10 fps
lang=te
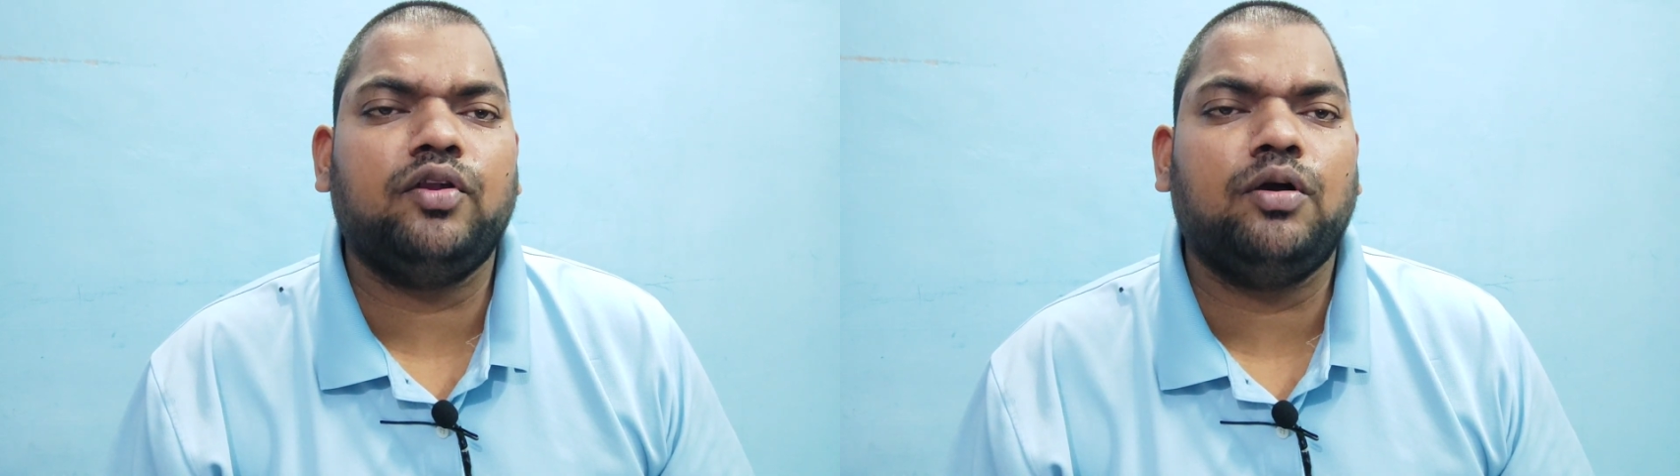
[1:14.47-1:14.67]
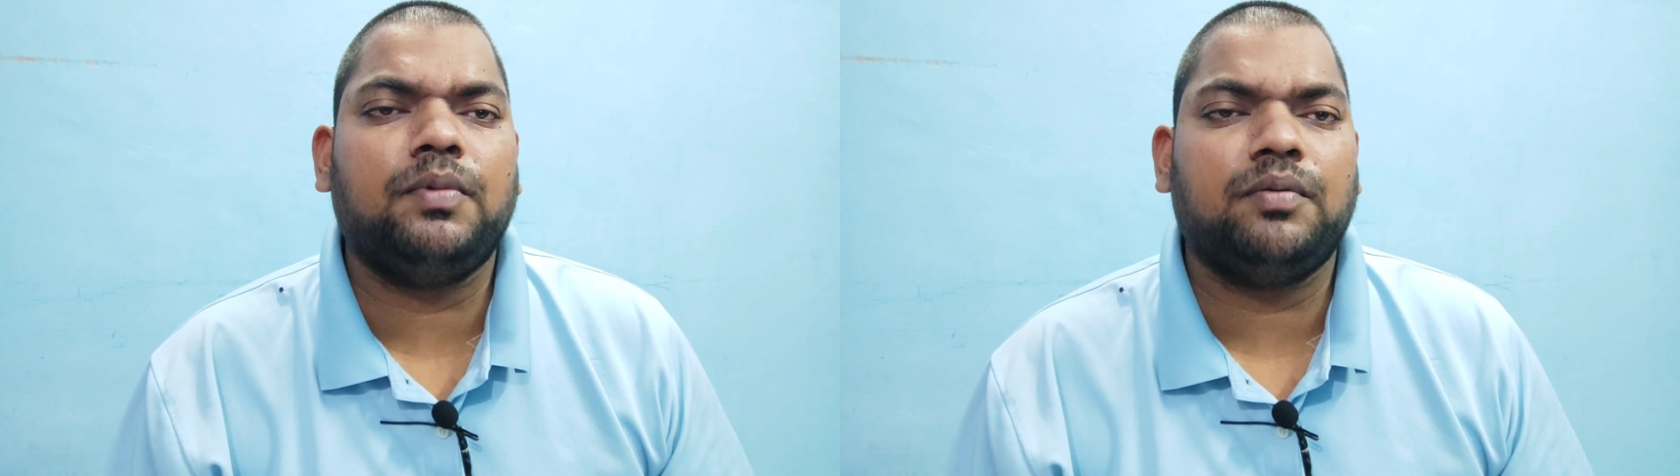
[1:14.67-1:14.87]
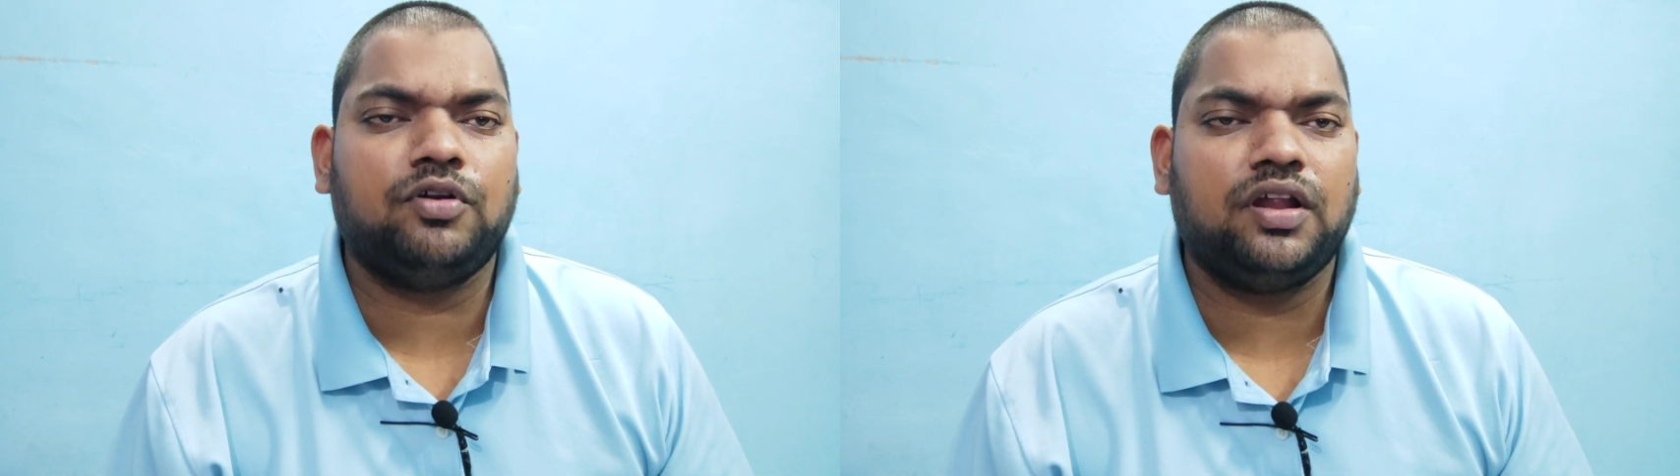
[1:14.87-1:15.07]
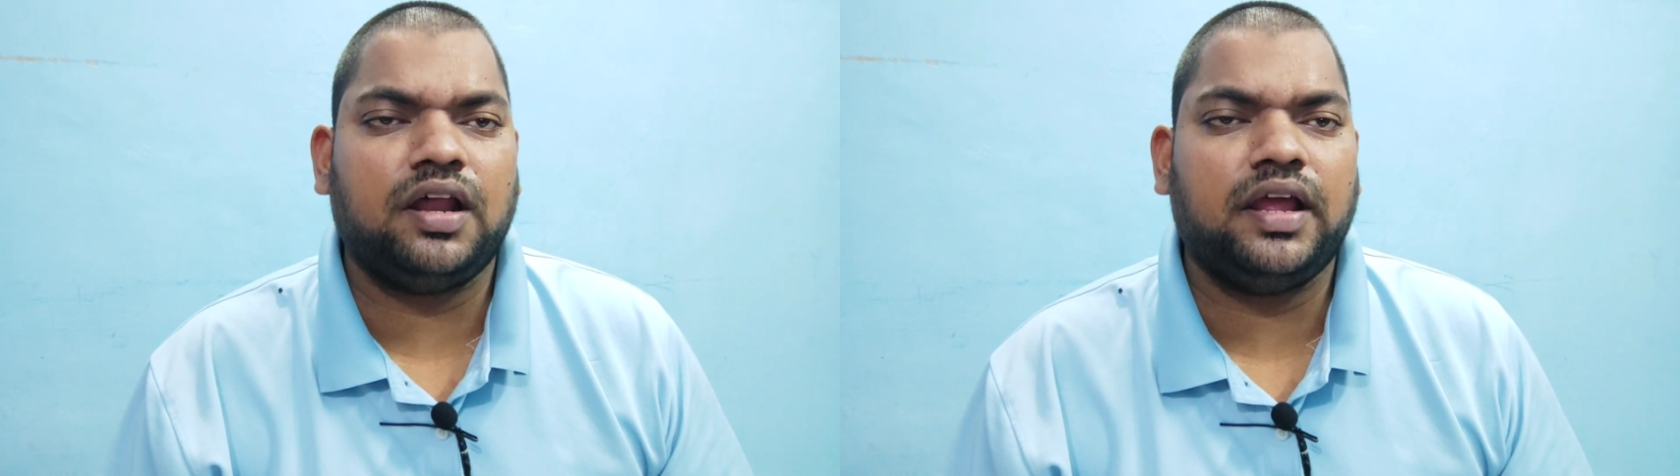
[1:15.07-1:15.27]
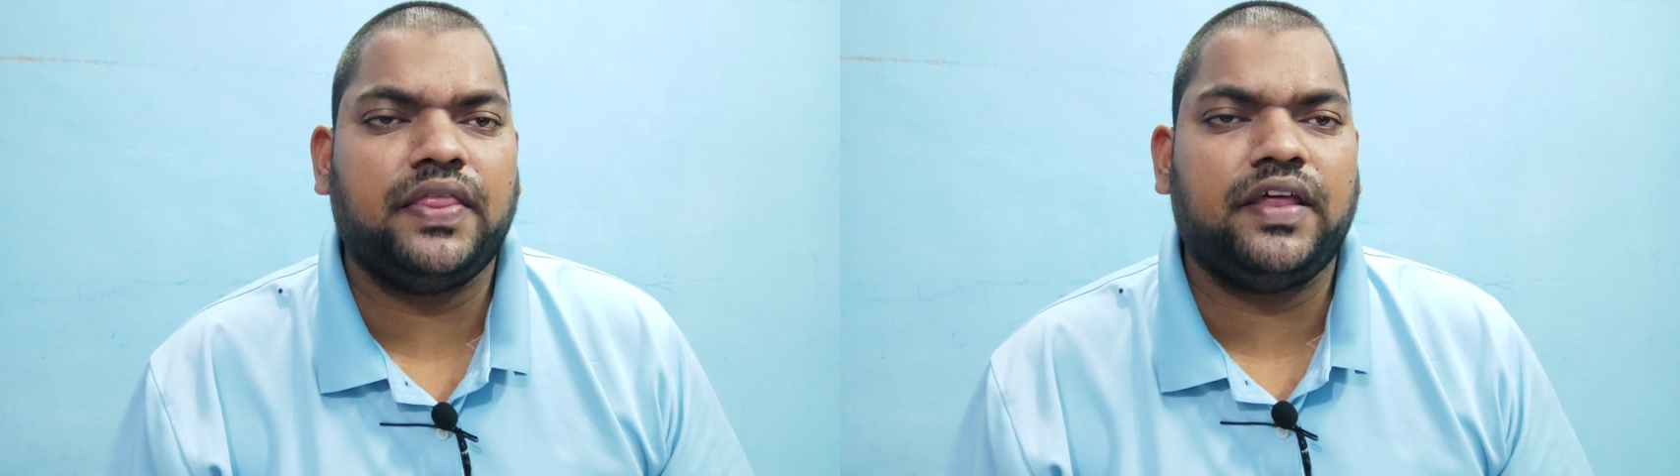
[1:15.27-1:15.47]
ఎందులో మనం
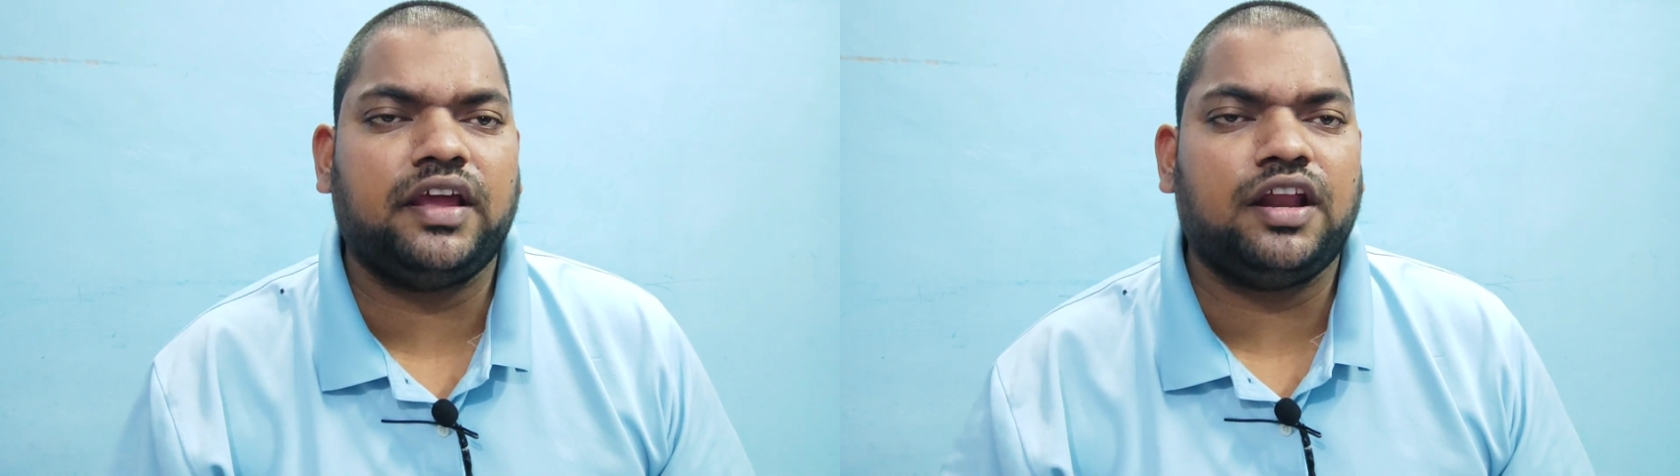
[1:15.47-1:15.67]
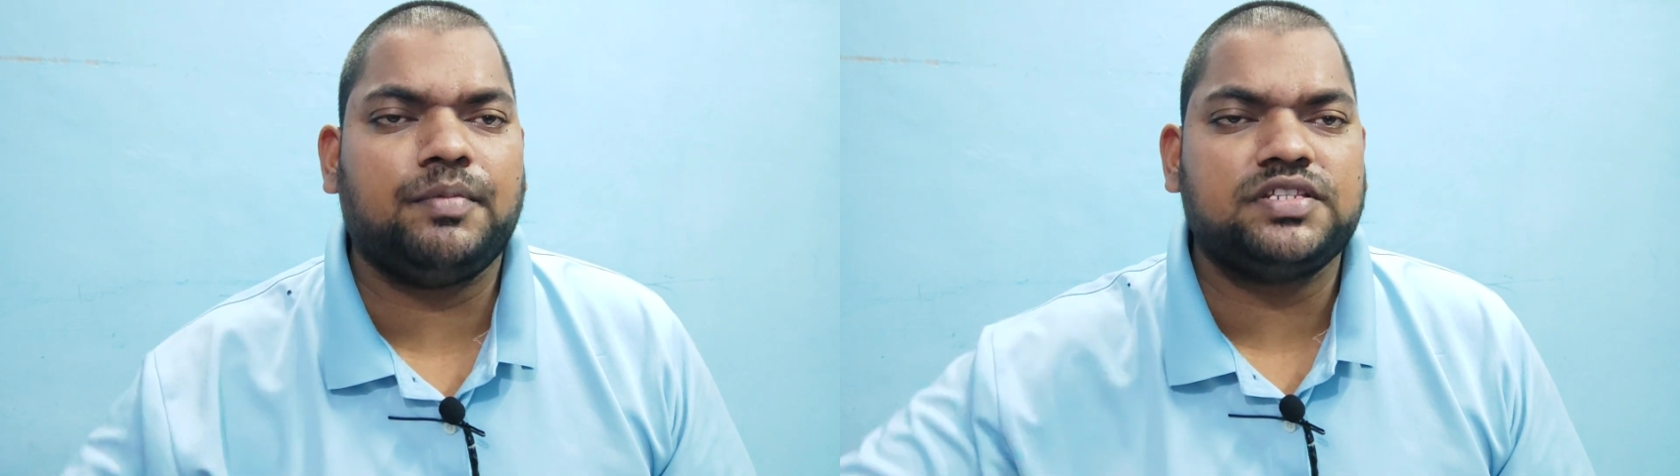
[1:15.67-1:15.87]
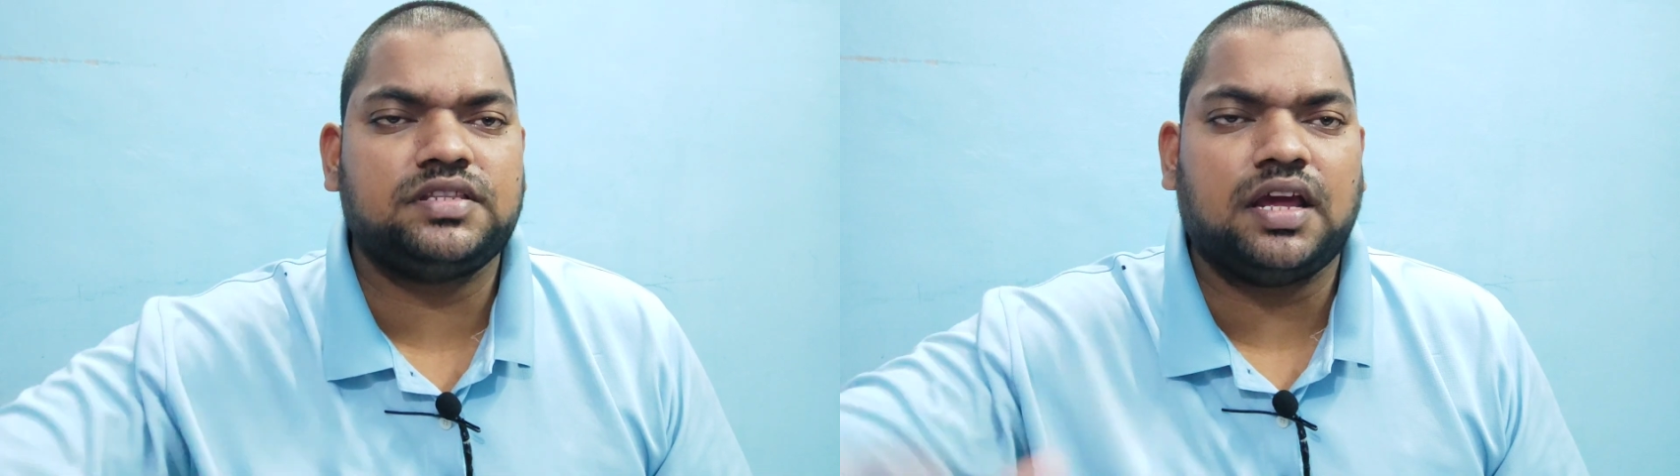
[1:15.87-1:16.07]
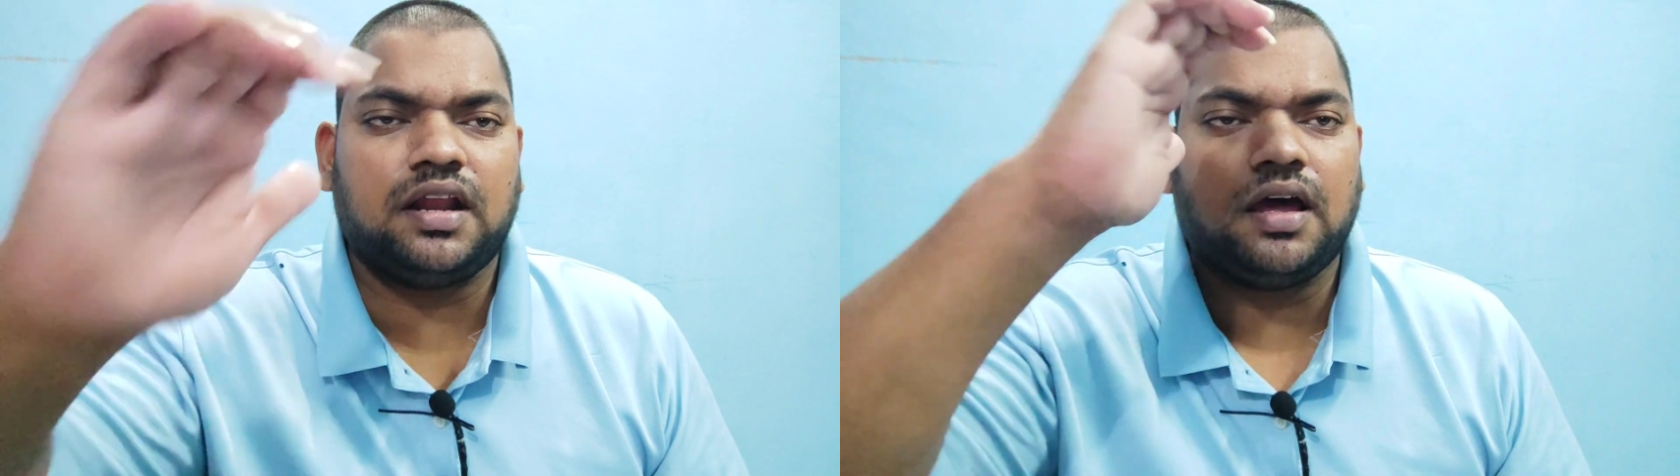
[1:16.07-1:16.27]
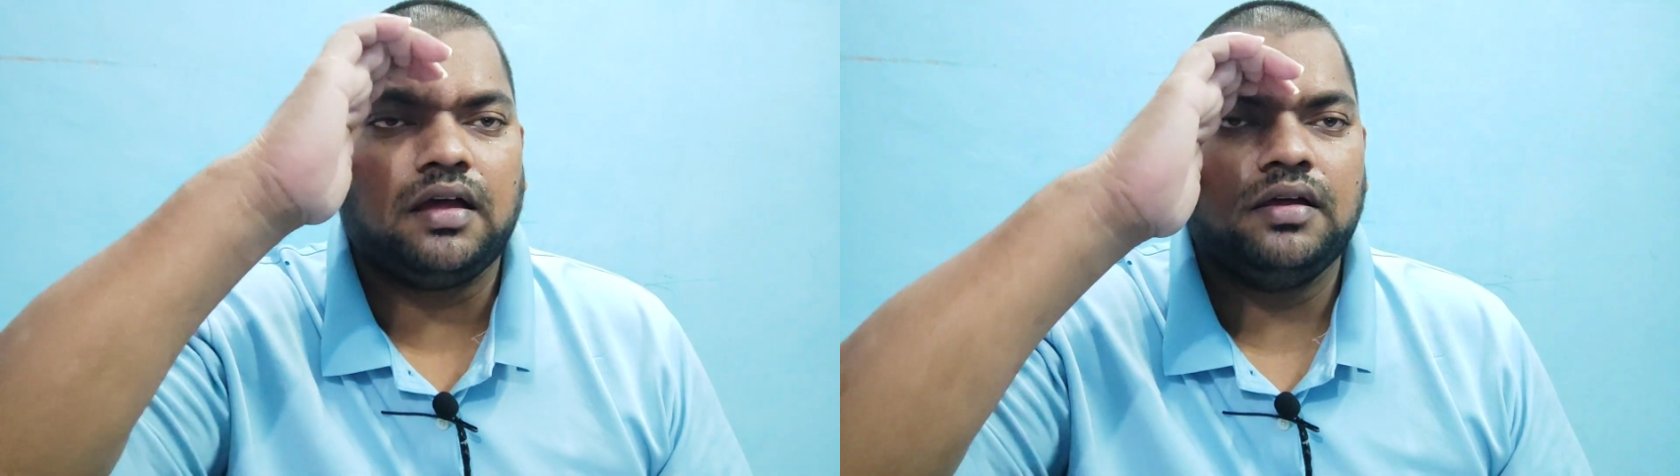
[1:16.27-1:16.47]
ఉండాలి అందరికీ నమస్తే అన్న